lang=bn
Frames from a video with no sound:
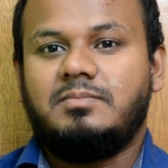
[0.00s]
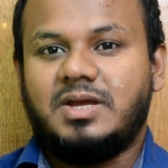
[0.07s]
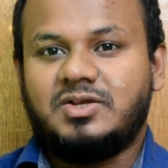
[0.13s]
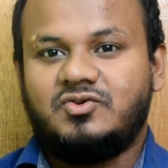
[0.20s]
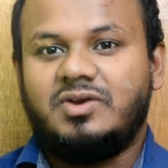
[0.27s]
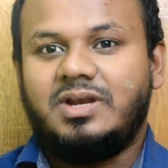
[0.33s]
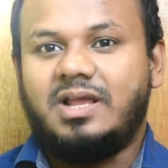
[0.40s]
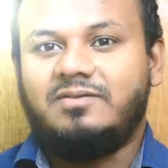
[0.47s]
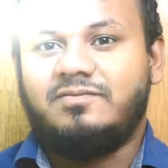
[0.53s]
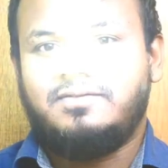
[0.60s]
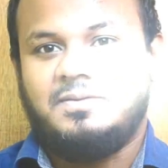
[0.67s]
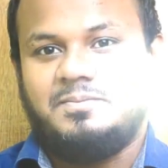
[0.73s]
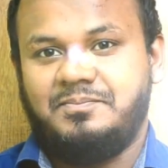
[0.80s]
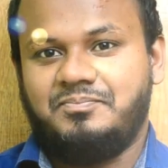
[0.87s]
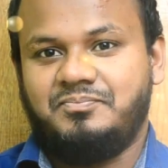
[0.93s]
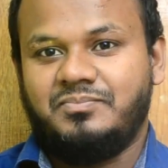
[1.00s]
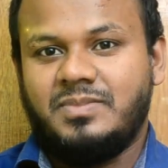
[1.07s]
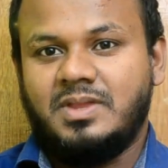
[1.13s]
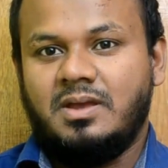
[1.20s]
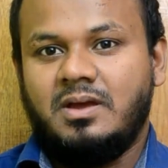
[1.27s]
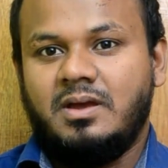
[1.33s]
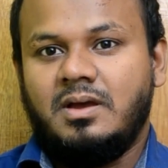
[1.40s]
ব্যাটারি লাইফ
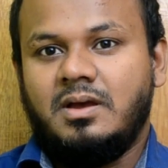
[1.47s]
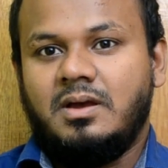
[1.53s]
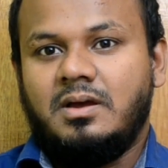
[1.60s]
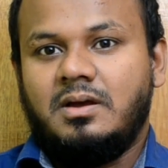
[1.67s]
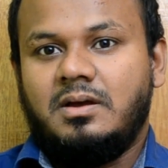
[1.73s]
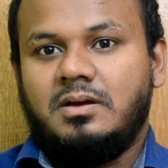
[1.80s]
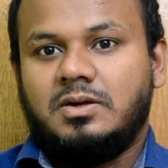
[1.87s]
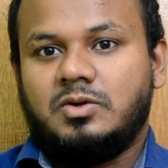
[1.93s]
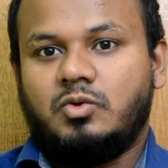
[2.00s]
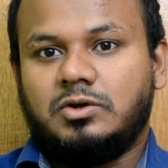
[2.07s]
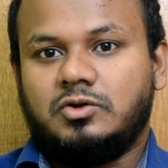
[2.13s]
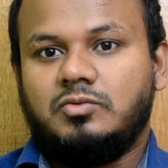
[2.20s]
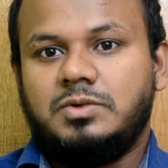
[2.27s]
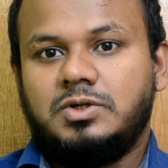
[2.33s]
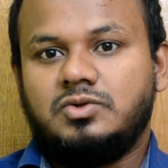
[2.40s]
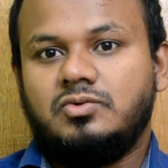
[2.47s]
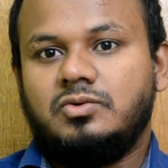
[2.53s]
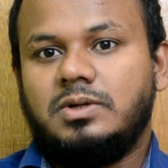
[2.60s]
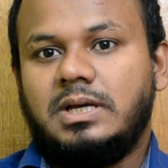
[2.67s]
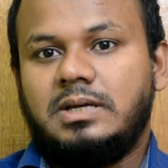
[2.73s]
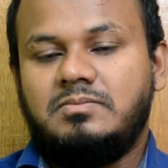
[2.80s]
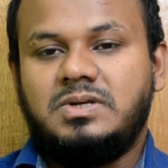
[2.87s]
কলকামের
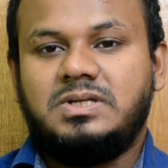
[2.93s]
তুলনায়